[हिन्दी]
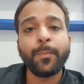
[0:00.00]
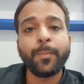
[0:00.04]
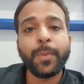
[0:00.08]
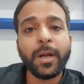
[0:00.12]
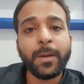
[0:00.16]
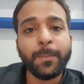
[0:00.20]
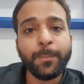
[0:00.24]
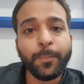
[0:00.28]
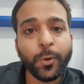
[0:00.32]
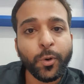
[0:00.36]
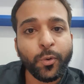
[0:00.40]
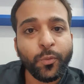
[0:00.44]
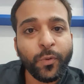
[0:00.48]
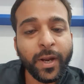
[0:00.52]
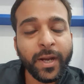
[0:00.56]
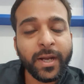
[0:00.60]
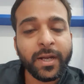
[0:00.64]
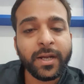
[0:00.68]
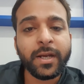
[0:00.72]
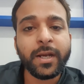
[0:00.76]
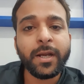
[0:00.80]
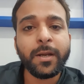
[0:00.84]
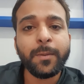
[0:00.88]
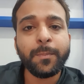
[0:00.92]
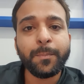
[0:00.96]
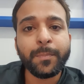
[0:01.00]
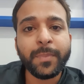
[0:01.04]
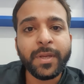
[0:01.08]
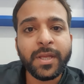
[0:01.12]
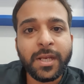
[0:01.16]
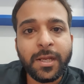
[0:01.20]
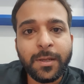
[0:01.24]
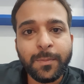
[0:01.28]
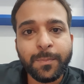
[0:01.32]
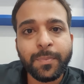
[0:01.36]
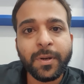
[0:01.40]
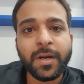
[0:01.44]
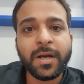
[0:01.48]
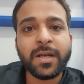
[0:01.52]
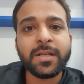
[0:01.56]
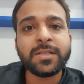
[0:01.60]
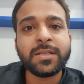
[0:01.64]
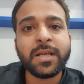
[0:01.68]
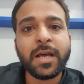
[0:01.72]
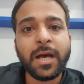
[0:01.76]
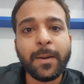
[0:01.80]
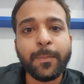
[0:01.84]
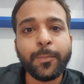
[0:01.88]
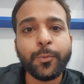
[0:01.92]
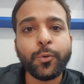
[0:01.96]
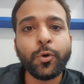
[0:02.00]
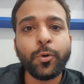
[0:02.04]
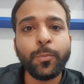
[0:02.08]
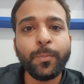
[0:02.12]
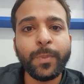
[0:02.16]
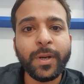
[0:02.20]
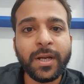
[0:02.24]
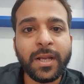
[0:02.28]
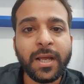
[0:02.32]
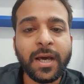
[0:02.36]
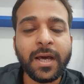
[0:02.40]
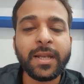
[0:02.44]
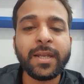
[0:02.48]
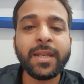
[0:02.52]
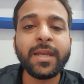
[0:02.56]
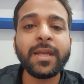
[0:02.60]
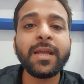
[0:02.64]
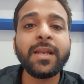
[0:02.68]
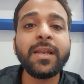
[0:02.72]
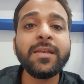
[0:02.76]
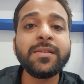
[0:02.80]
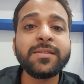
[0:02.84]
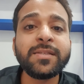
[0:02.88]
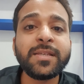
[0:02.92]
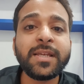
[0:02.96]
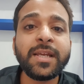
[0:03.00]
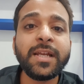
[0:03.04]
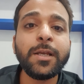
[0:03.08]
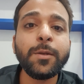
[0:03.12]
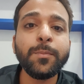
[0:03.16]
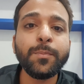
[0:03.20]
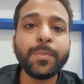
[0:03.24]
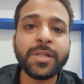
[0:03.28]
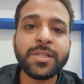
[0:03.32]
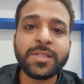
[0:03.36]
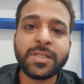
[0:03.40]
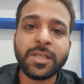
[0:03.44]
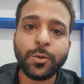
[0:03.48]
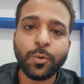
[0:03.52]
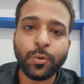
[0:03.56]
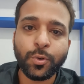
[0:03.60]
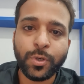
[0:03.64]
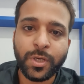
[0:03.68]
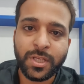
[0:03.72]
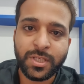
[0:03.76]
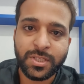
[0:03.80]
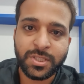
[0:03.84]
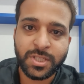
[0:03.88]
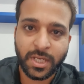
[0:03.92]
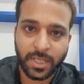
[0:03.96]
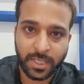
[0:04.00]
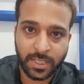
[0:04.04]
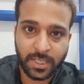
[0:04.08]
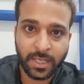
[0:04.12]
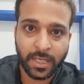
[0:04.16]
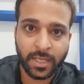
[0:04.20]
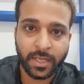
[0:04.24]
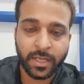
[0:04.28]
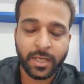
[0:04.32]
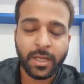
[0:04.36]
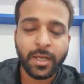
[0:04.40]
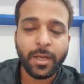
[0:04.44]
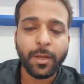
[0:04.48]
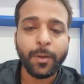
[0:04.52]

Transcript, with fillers: बट प्रोवाइडेड मेरे पास आपको बैठाने के लिए सीट बची होनी चाहिए